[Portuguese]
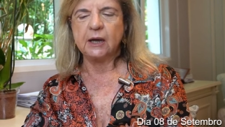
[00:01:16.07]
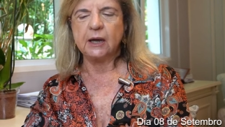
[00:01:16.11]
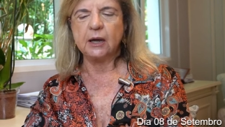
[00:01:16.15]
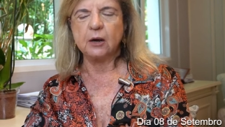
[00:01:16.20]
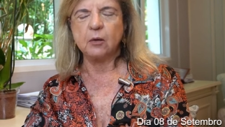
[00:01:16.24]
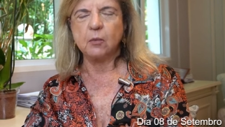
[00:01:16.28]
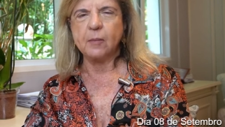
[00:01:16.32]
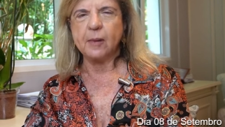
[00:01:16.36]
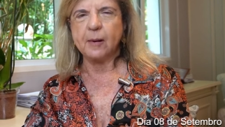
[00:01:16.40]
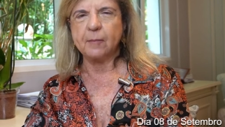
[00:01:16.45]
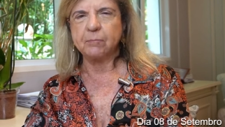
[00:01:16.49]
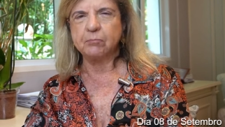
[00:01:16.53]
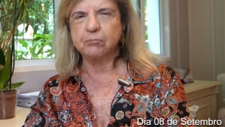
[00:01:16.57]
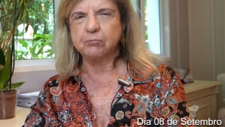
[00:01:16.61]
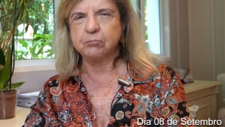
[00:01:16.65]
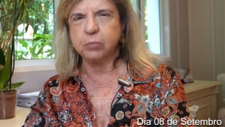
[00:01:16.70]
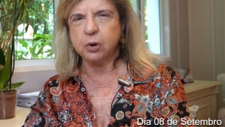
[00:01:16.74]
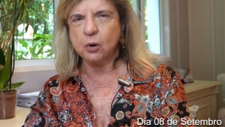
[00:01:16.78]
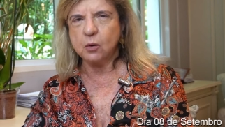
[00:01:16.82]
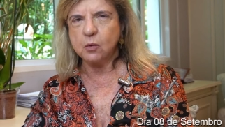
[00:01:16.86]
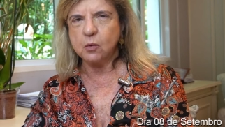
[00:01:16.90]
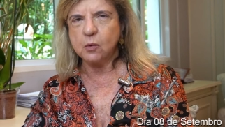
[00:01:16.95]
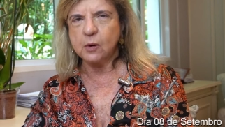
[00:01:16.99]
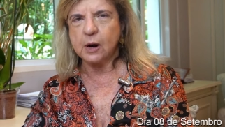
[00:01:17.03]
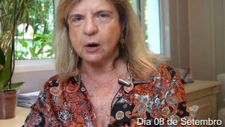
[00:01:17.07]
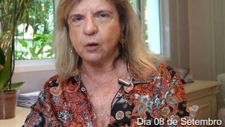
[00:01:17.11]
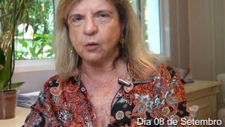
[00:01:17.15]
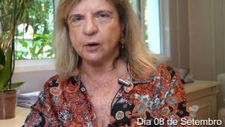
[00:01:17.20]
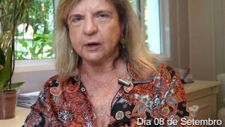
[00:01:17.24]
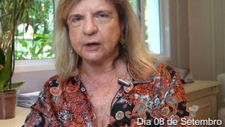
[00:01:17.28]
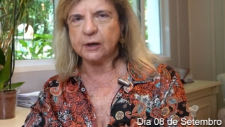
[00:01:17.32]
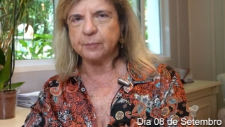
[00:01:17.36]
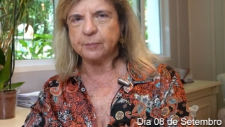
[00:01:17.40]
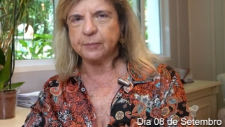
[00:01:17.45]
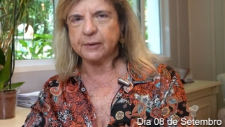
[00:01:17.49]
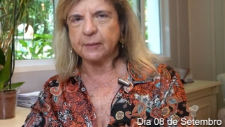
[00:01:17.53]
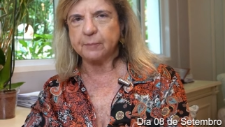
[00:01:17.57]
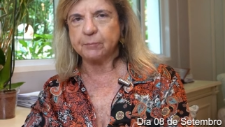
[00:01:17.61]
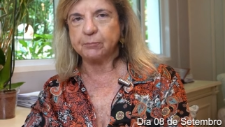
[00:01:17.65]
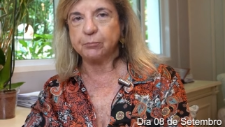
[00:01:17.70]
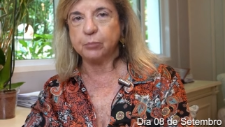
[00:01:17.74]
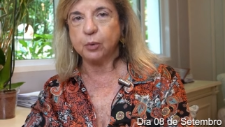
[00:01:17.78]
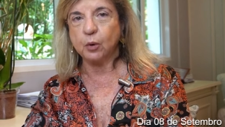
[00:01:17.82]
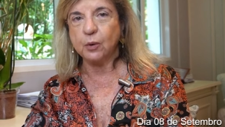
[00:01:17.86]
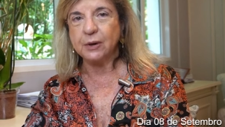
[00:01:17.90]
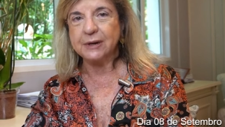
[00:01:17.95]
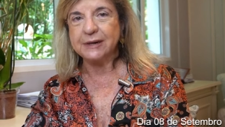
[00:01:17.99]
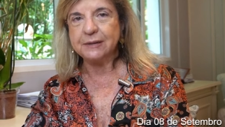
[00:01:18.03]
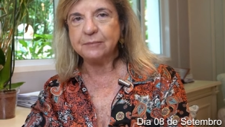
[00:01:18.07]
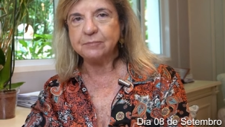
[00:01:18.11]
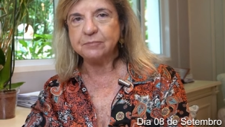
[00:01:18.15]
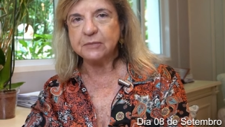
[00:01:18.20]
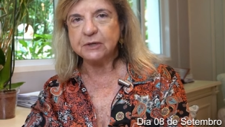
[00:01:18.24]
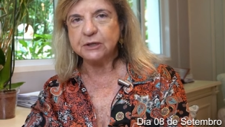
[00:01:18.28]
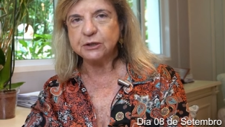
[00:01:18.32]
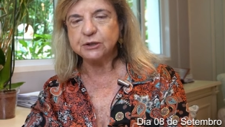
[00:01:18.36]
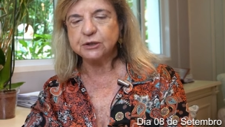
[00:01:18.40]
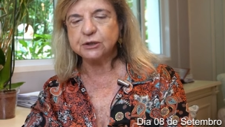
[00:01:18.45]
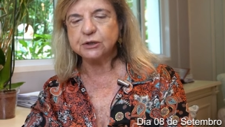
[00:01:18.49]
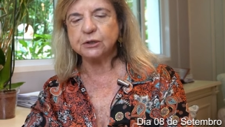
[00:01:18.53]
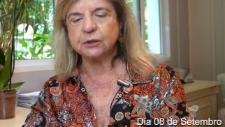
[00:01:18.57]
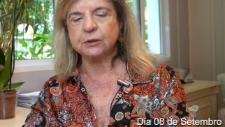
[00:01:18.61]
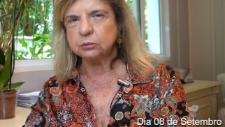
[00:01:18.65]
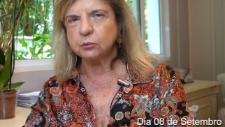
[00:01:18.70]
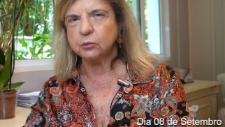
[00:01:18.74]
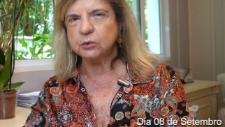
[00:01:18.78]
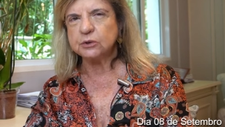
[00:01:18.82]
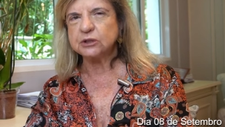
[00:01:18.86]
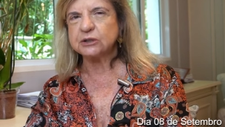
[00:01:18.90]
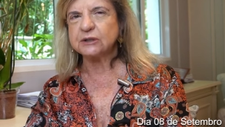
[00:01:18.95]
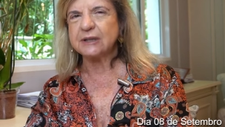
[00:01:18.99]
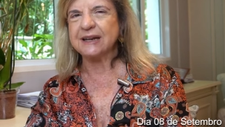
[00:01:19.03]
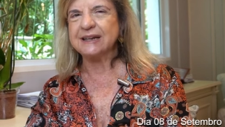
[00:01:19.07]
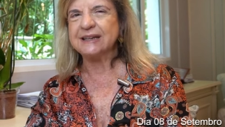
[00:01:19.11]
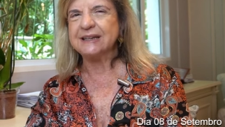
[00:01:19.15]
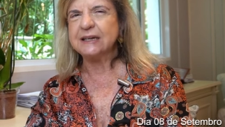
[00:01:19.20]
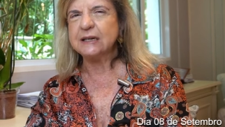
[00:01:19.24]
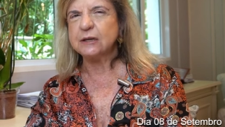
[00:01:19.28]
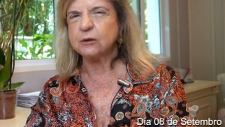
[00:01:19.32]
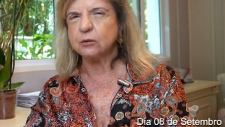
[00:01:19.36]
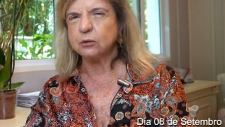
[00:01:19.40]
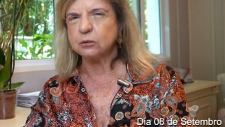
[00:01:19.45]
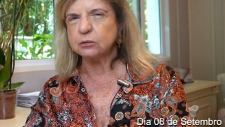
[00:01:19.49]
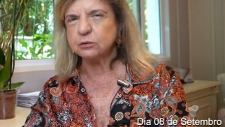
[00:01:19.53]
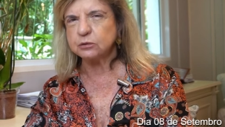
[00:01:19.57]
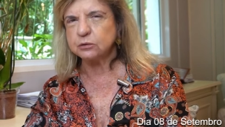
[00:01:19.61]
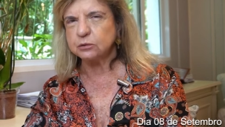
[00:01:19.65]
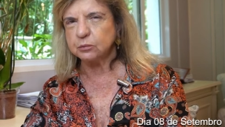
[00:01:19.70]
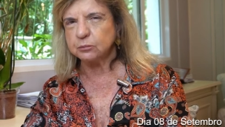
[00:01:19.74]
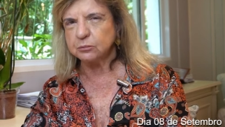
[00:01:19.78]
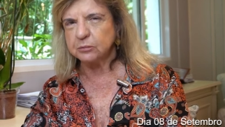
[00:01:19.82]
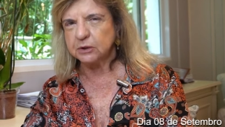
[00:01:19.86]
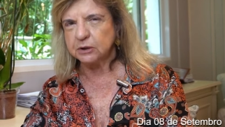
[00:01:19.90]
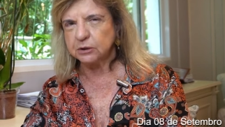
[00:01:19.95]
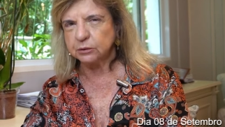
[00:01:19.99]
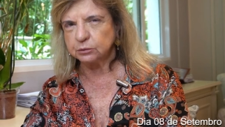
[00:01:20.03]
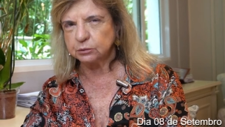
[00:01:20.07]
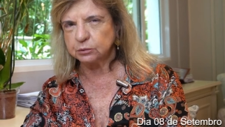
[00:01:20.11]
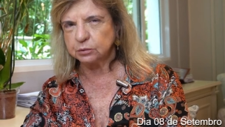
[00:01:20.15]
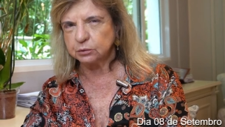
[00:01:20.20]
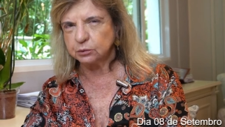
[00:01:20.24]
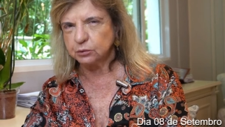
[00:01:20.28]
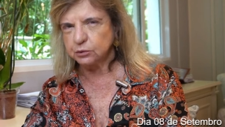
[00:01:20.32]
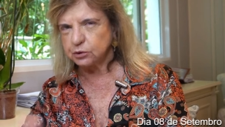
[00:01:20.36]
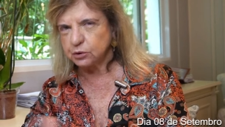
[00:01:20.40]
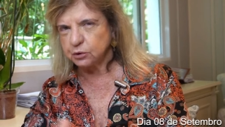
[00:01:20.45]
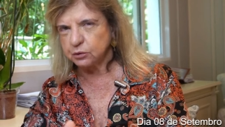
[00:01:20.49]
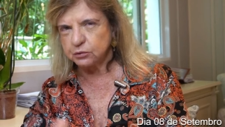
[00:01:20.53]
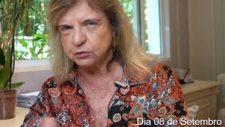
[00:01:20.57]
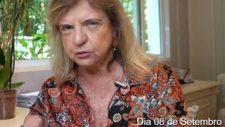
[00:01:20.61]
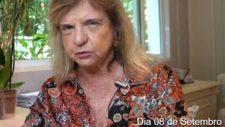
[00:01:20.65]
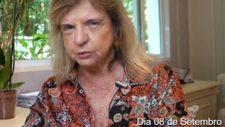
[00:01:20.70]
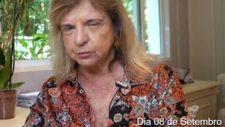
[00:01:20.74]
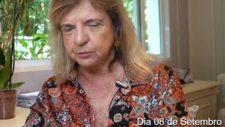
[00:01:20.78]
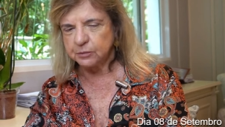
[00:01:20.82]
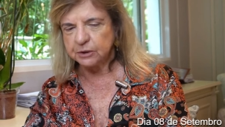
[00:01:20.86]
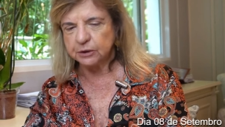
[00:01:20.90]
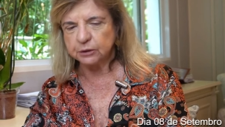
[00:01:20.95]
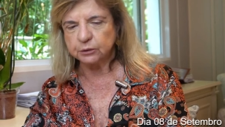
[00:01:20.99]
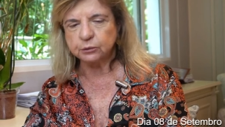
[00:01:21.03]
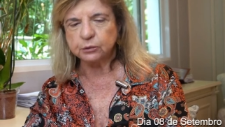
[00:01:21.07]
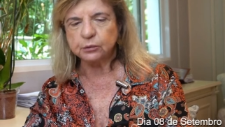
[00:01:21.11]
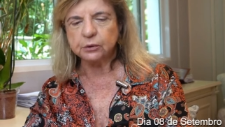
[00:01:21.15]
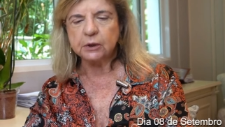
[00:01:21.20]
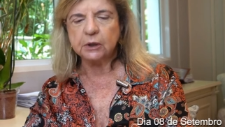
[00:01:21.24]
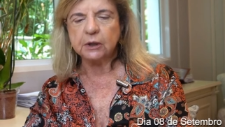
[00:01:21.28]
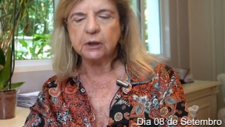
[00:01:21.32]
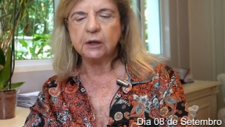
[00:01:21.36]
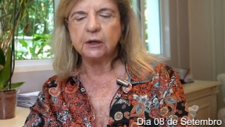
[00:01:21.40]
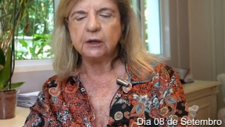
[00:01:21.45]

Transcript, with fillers: É uma boa hora para pôr limite o que está lhe consumindo, nos consumindo,